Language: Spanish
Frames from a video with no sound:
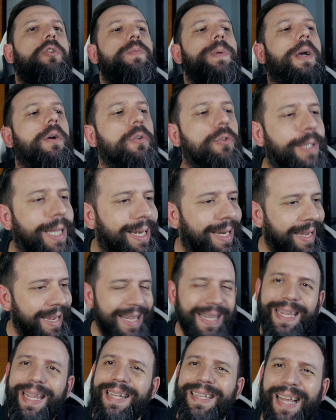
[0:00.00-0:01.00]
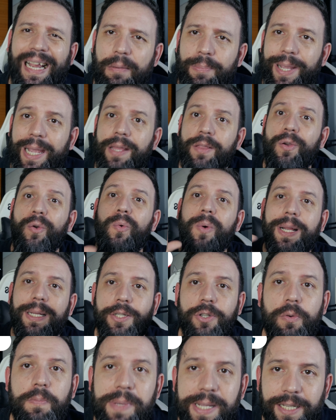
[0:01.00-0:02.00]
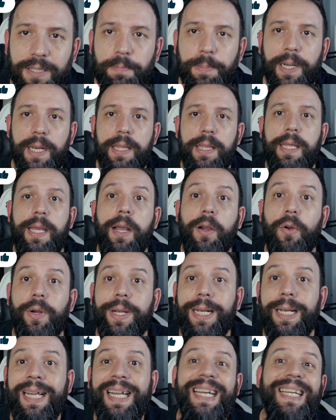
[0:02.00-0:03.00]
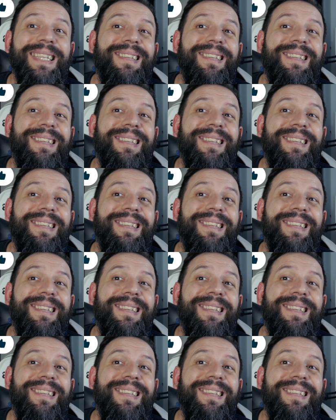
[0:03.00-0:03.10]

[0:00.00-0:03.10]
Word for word: Os voy a contar qué tal me ha ido y cuál ha sido mi experiencia con él